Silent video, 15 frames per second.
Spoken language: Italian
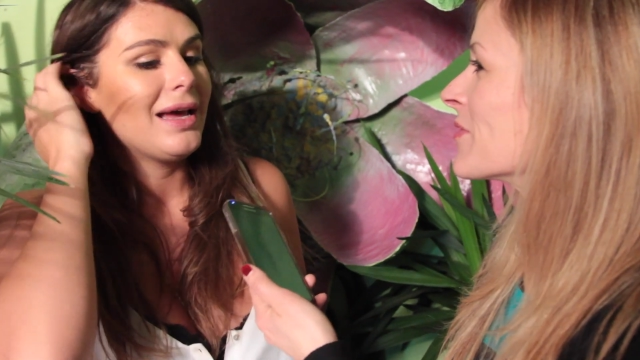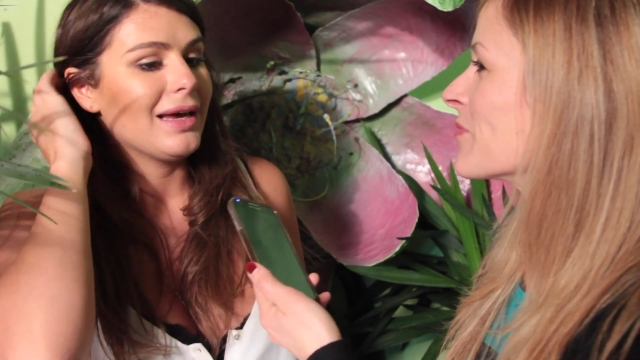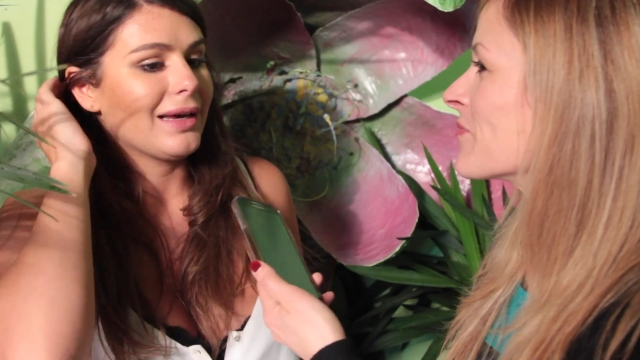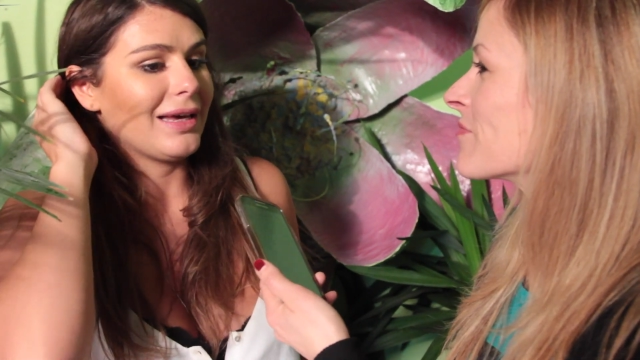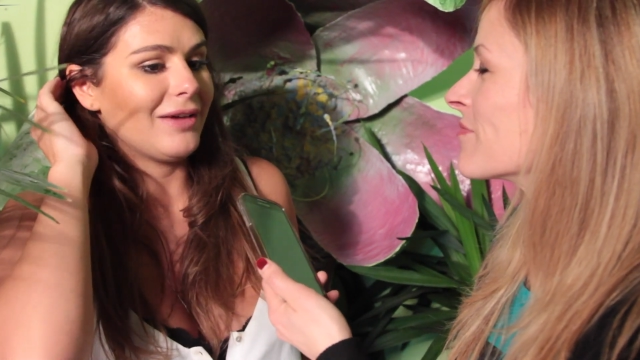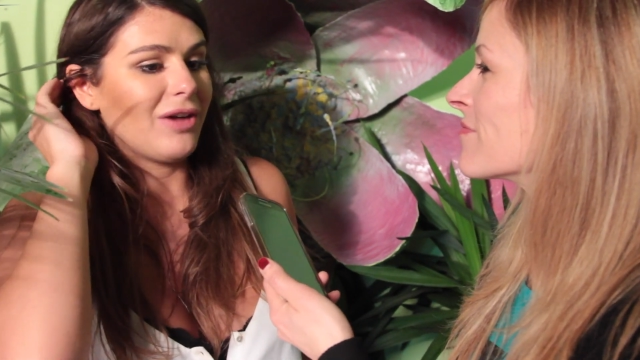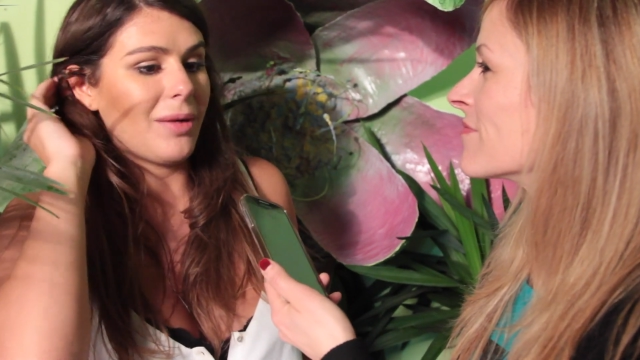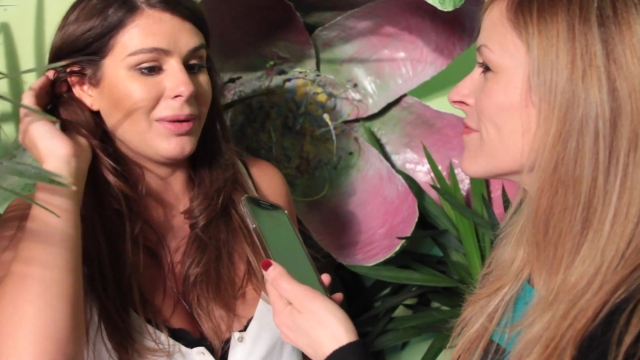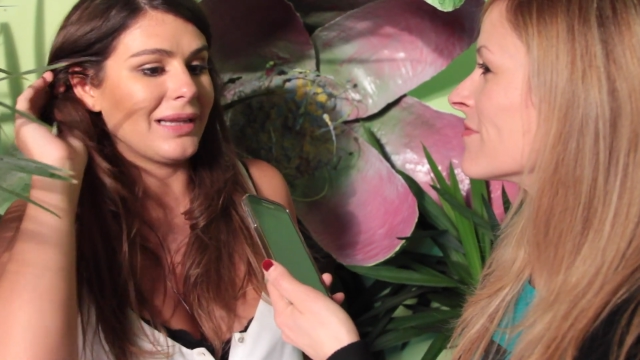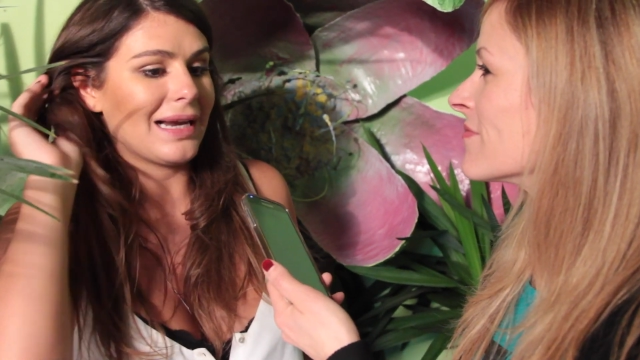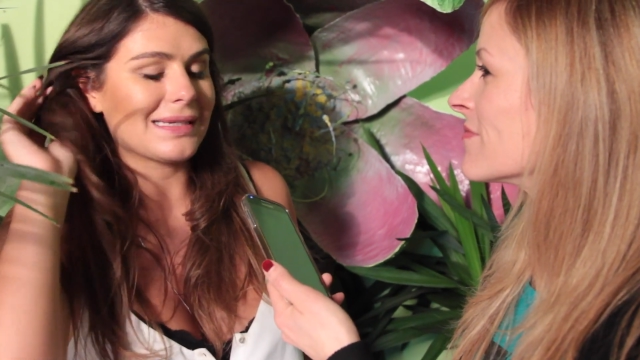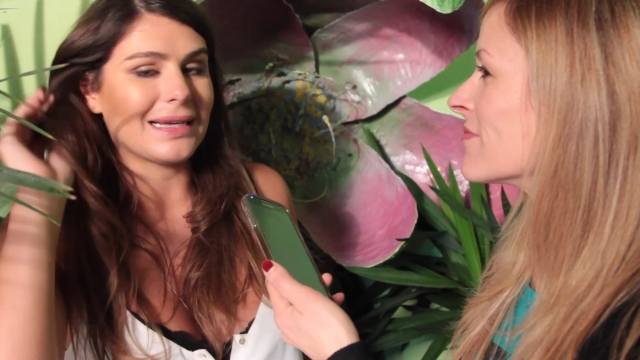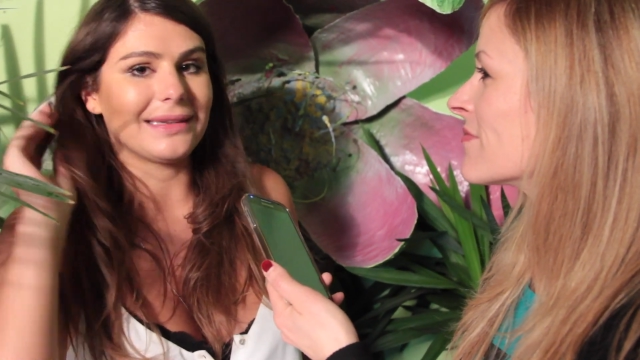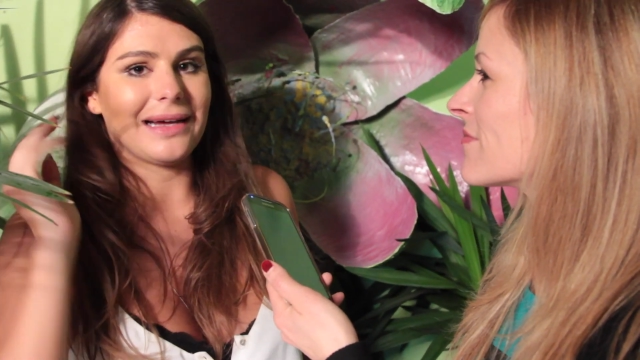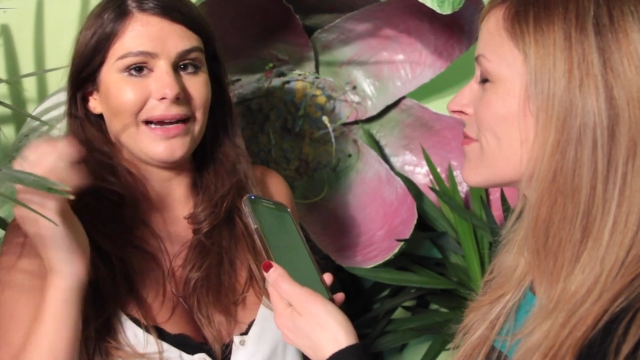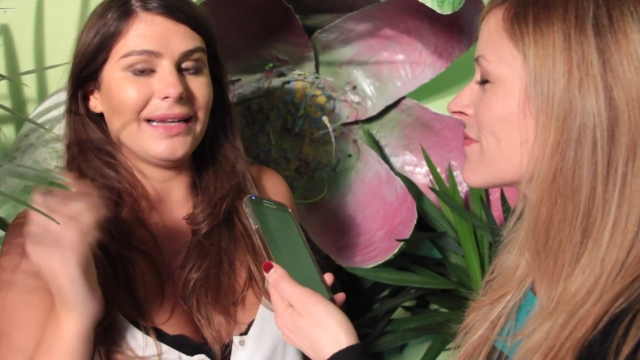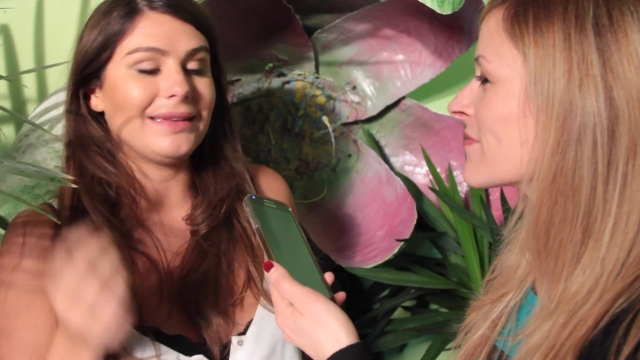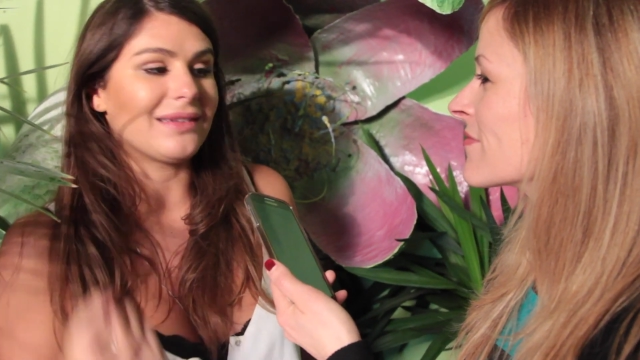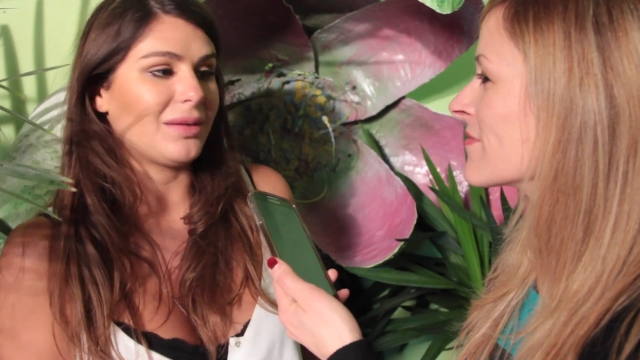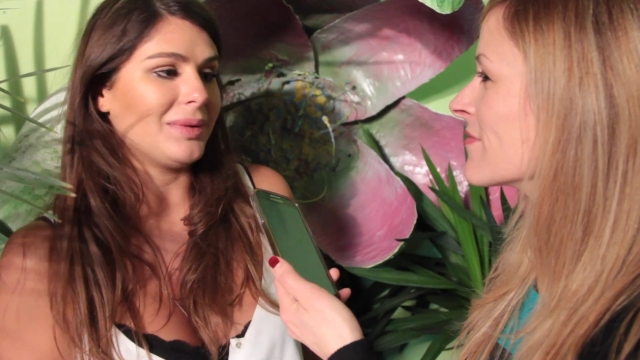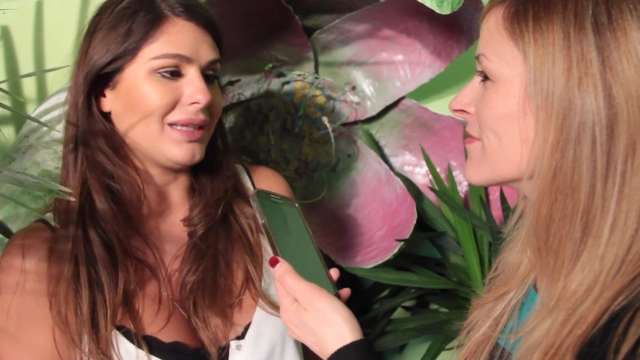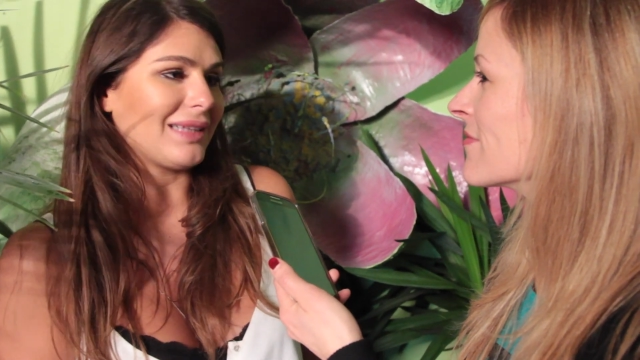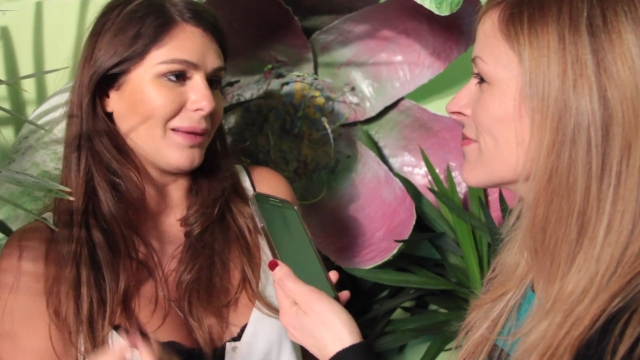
che volevamo andare a scattare letteralmente